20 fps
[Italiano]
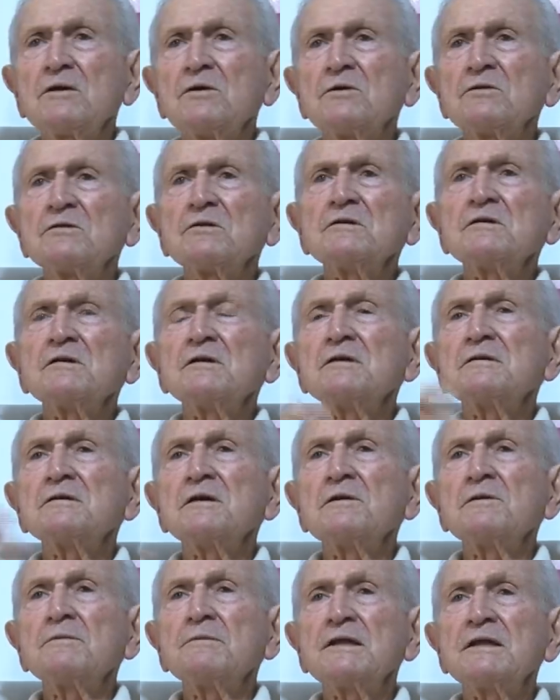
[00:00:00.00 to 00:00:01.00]
cose, ci
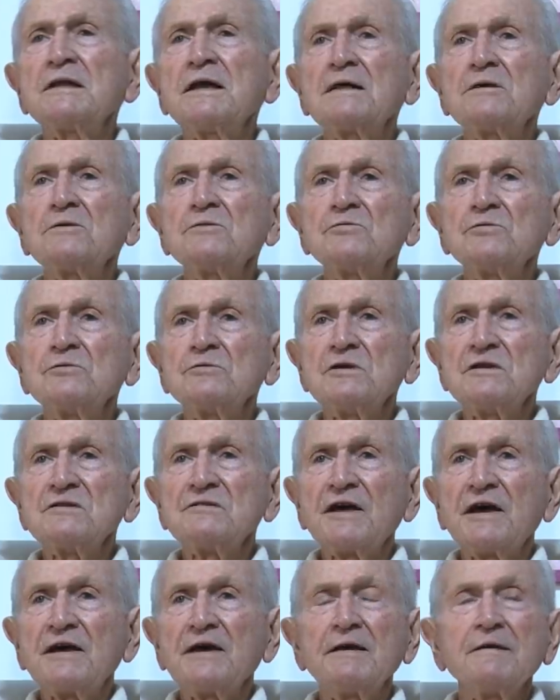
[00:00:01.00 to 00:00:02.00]
hanno mandato sul
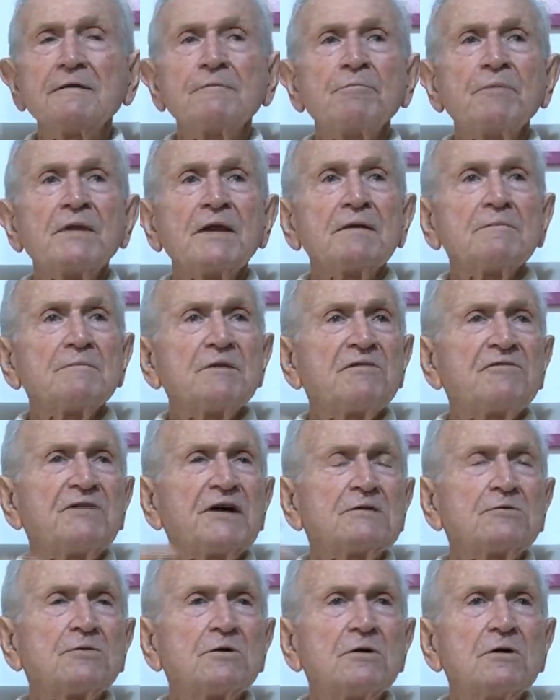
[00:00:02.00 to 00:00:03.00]
T6. Abbiamo
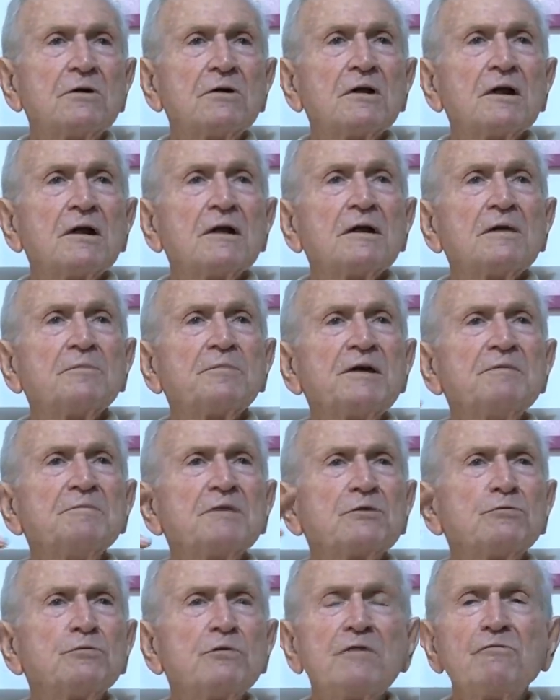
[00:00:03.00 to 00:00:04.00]
fatto prima
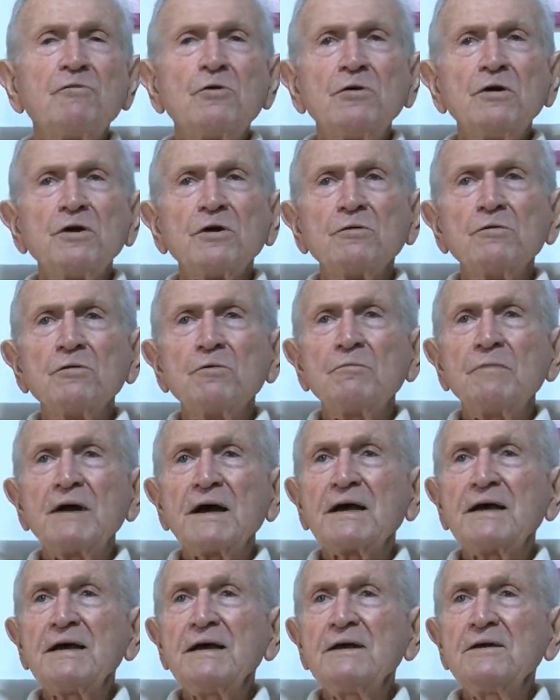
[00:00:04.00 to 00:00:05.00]
due voli con un
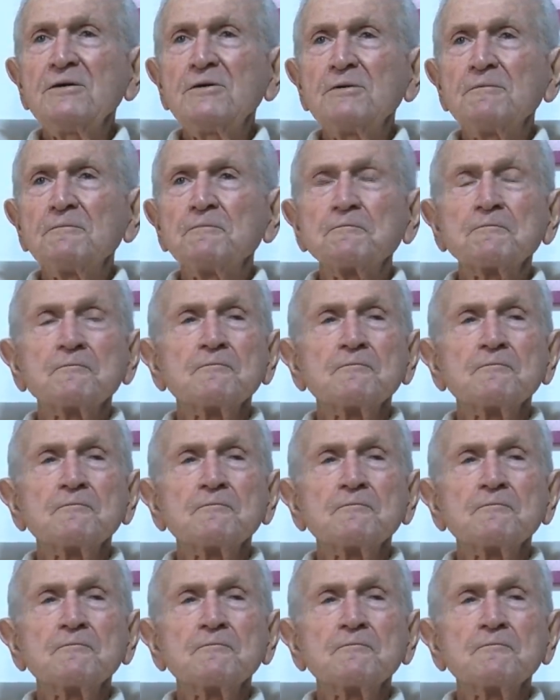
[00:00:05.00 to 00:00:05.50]
macchino